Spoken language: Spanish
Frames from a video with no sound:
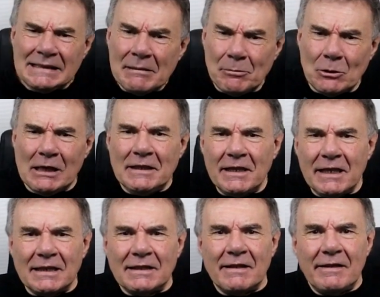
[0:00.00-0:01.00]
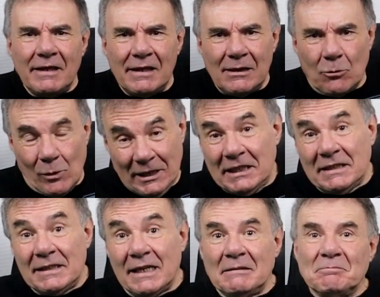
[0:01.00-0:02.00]
Allá por la década del
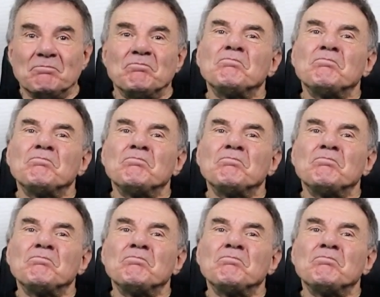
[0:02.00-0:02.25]
40,